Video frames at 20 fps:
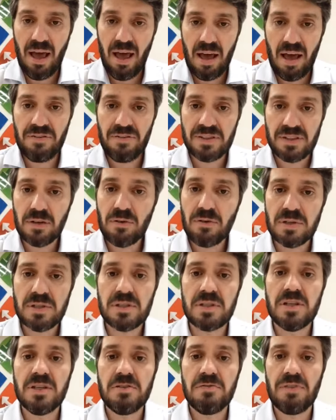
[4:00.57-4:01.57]
É fazer coisas
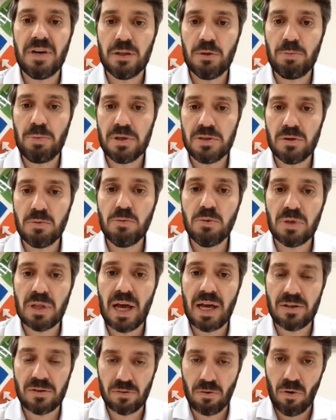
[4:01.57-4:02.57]
que de fato possam mudar
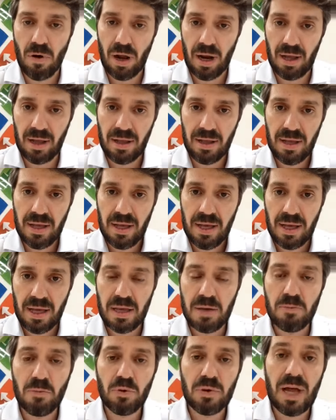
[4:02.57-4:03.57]
a escola. E
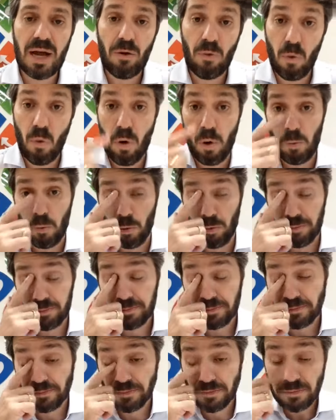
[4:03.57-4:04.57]
mudar como?
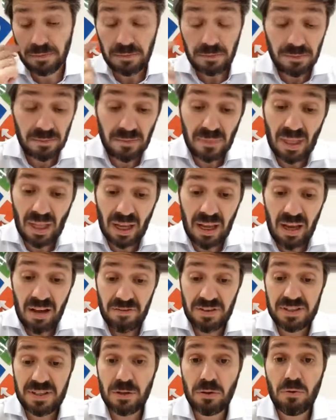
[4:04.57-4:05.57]

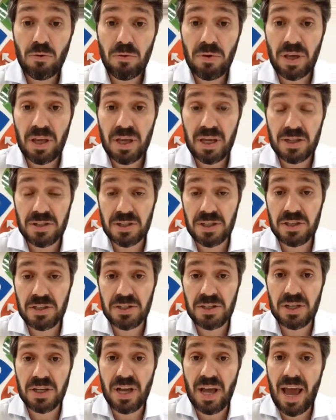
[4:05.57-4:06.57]
fazendo com que a
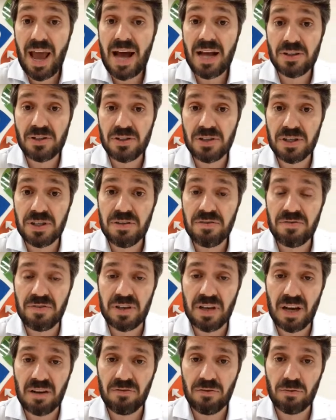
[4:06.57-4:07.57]
gente
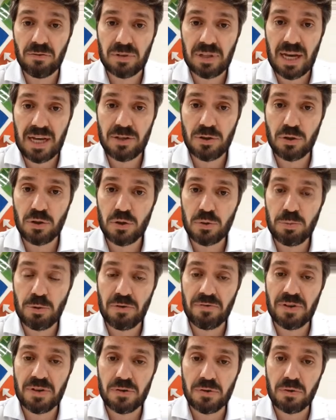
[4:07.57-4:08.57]
reative a vontade dos
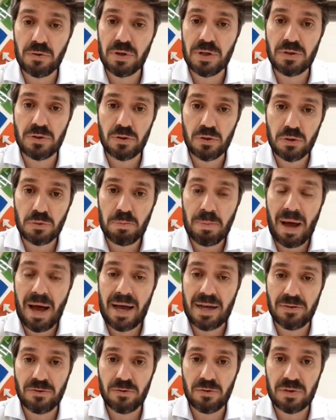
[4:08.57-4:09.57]
professores, dos
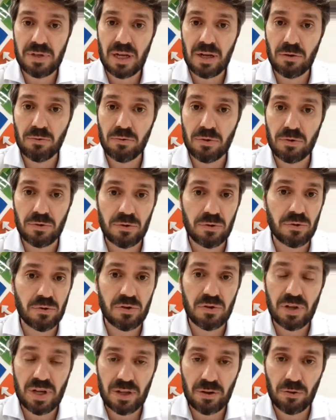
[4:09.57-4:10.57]
pais, dos alunos, dos
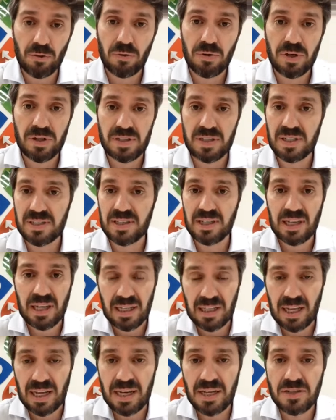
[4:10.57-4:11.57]
diretores, da
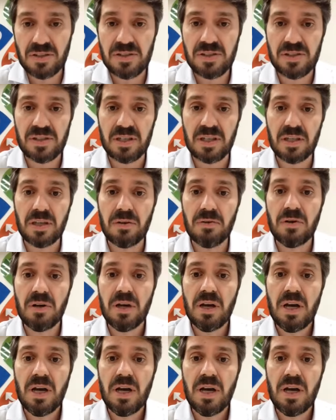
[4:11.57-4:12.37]
secretaria de ensino,